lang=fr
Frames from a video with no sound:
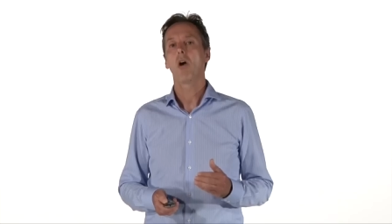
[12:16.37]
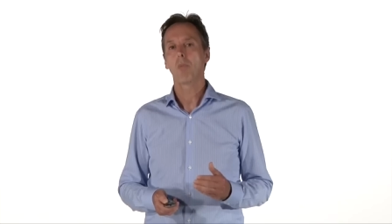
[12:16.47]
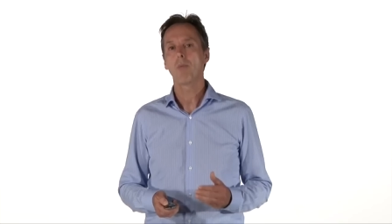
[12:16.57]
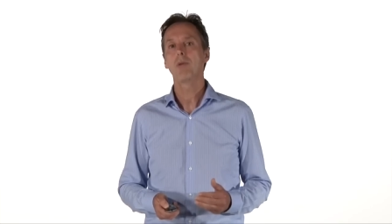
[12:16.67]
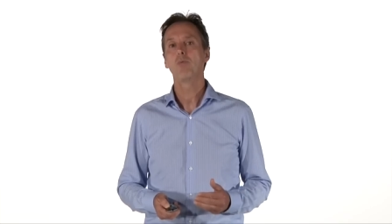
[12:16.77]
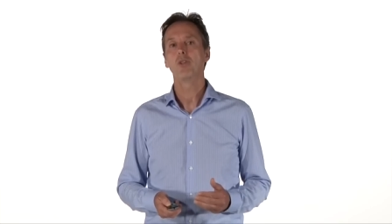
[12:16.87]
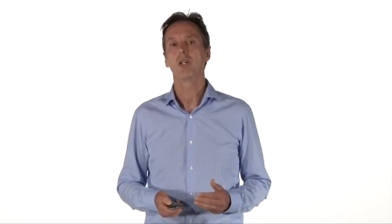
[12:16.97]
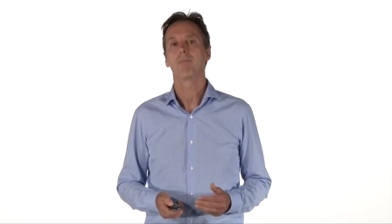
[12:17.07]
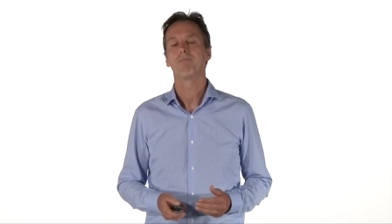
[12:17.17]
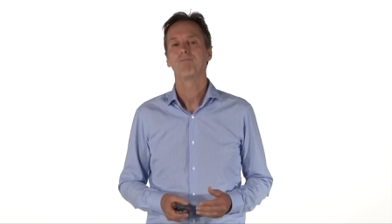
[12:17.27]
un premier
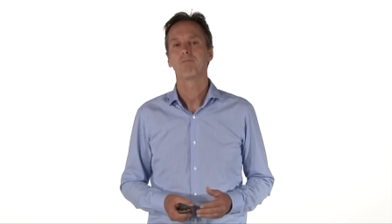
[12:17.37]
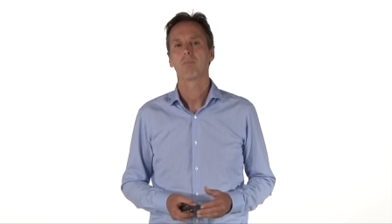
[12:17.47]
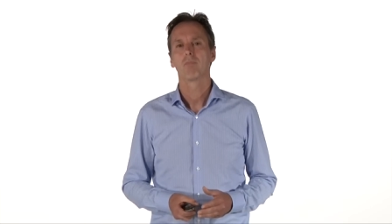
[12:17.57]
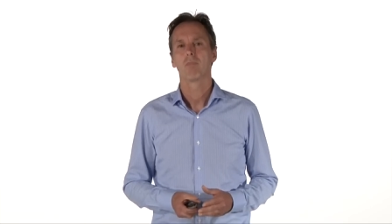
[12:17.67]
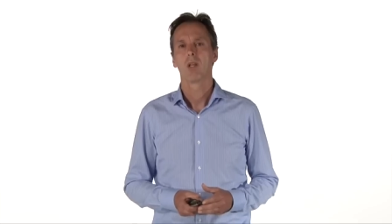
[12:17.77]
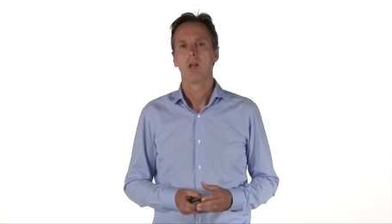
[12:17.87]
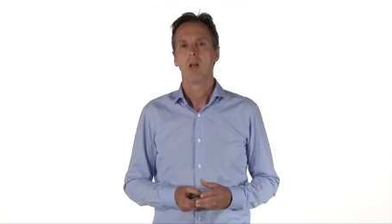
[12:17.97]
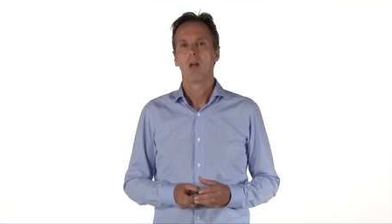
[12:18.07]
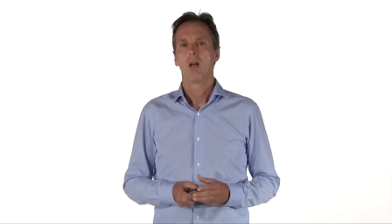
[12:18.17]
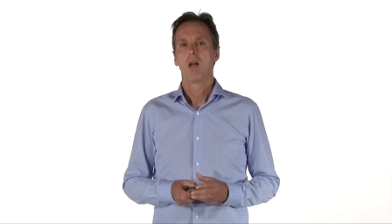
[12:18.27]
budget.
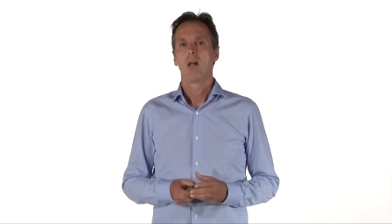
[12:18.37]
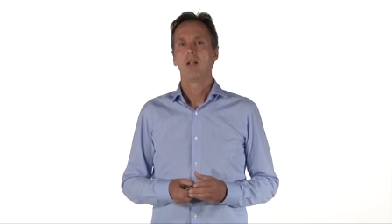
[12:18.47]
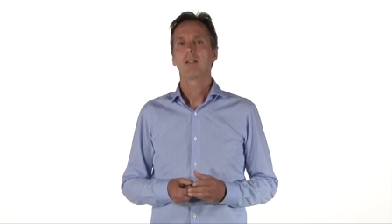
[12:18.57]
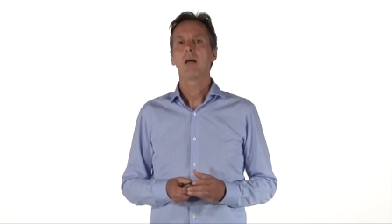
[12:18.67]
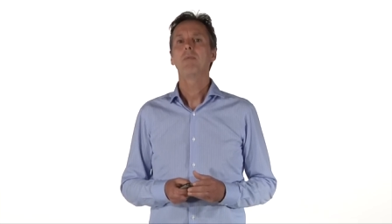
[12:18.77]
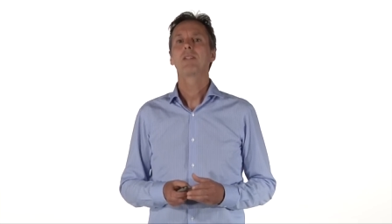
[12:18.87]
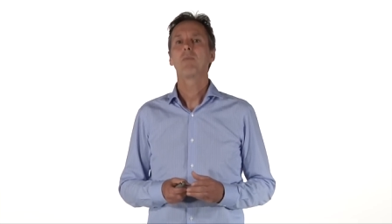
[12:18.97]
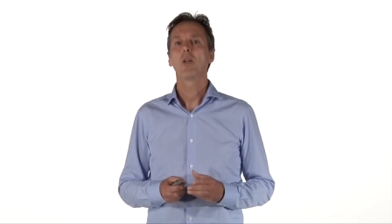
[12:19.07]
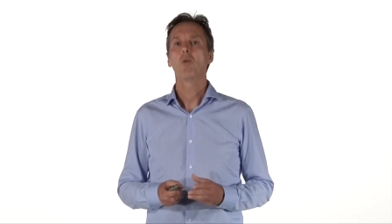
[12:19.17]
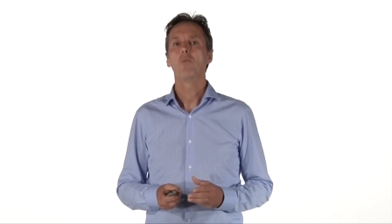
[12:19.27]

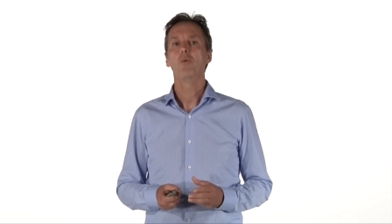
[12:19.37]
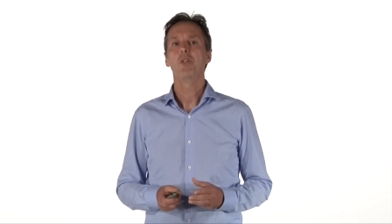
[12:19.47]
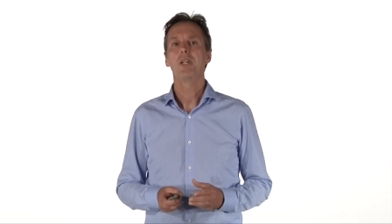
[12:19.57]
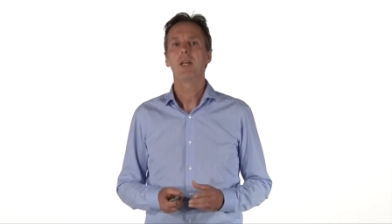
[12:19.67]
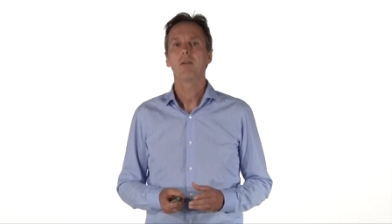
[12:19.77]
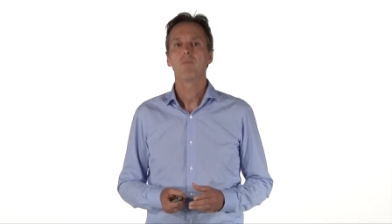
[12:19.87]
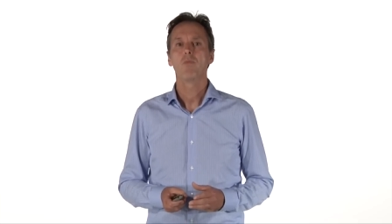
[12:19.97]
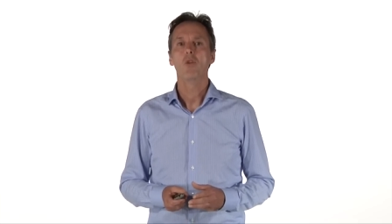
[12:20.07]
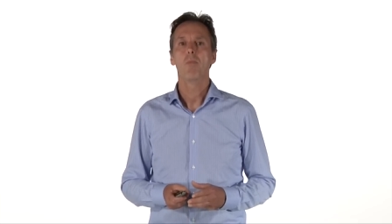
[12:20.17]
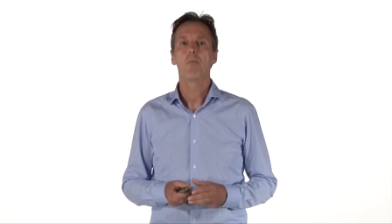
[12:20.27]
L'établissement d'un budget
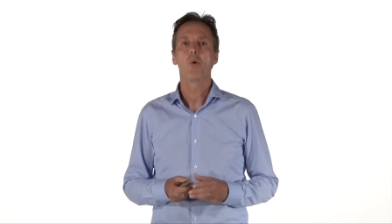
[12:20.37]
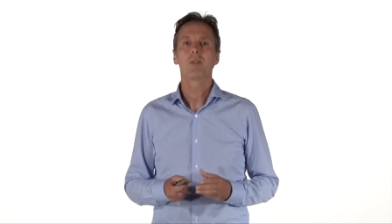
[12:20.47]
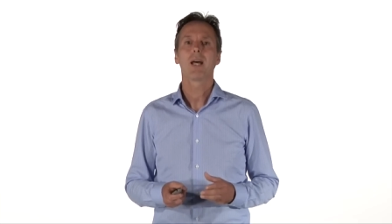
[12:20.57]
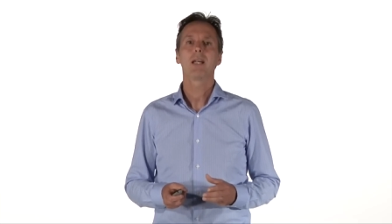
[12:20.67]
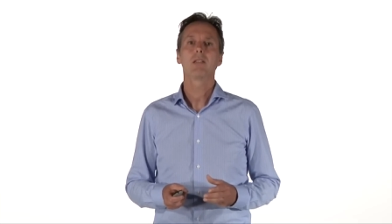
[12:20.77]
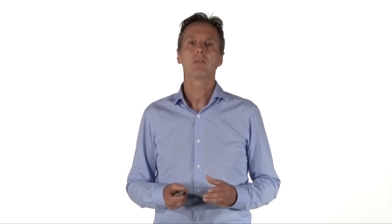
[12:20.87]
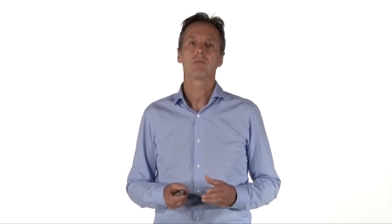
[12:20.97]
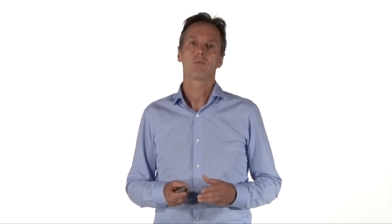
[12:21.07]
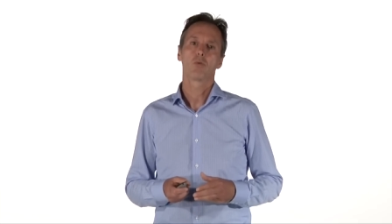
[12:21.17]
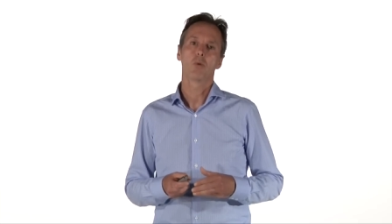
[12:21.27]
ne peut être
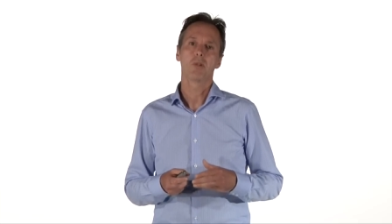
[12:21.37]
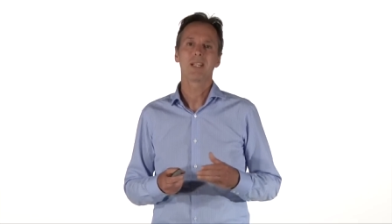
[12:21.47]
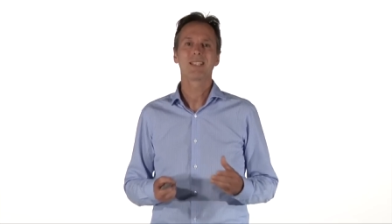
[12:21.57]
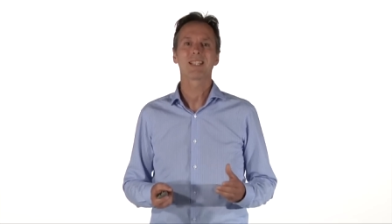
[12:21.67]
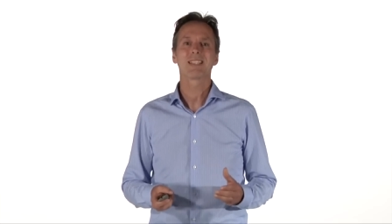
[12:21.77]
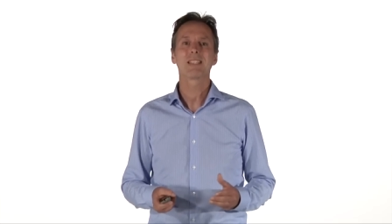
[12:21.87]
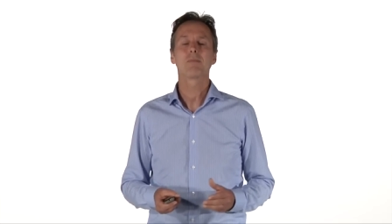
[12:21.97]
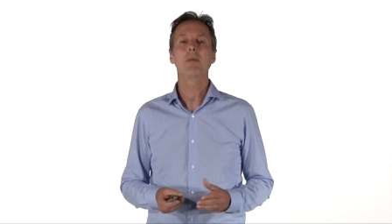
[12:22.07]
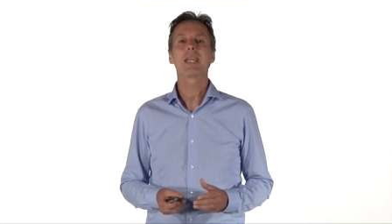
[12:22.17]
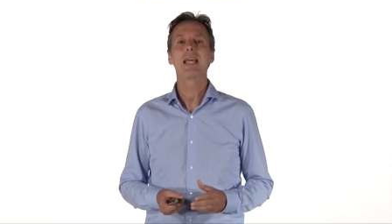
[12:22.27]
qu'un
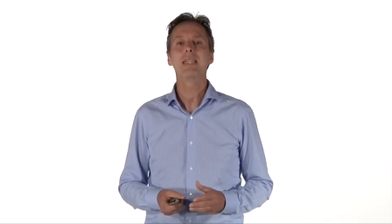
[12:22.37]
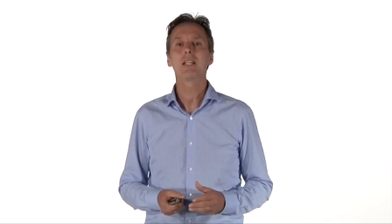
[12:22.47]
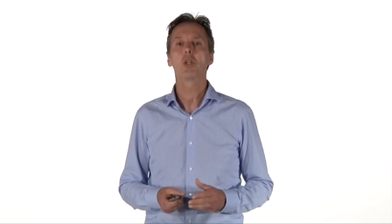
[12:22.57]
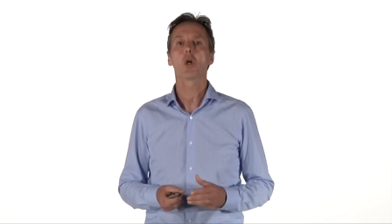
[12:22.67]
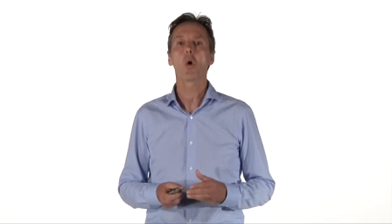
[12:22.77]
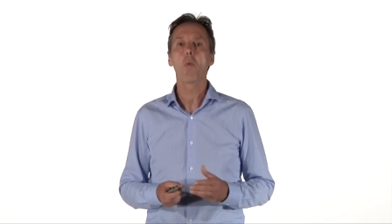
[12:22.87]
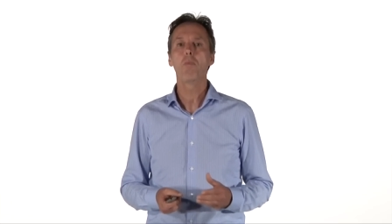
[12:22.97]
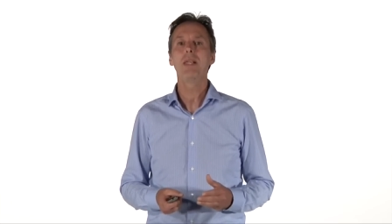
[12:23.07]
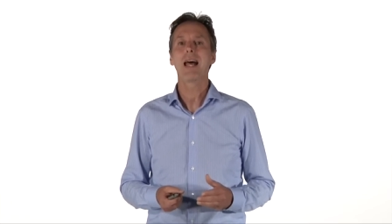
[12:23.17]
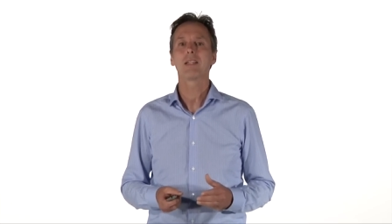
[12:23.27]
exercice mécanique de
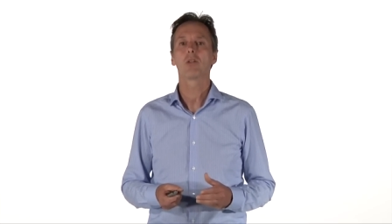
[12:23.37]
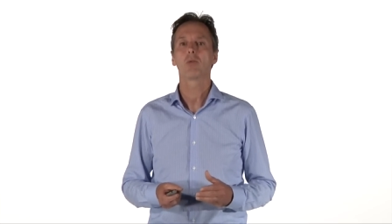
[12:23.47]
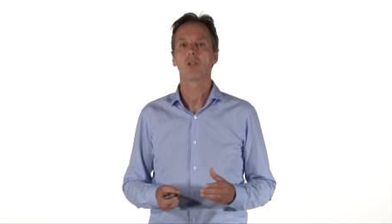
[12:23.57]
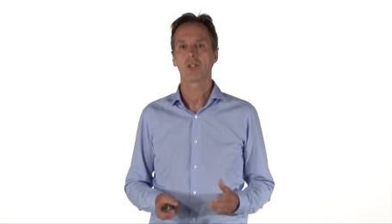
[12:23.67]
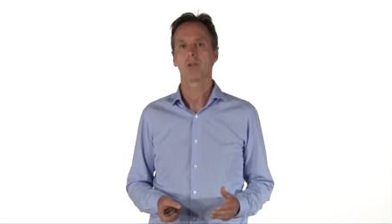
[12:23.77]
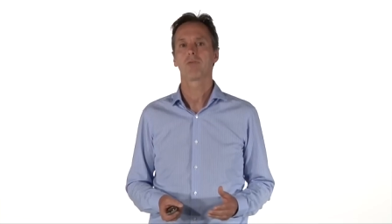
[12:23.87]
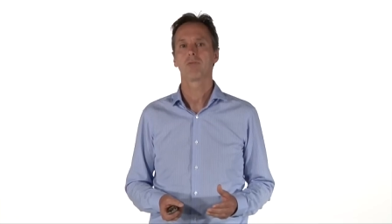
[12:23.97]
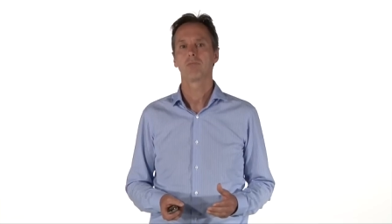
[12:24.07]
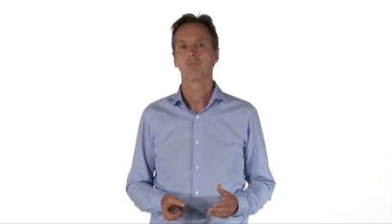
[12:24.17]
compilation de chiffres.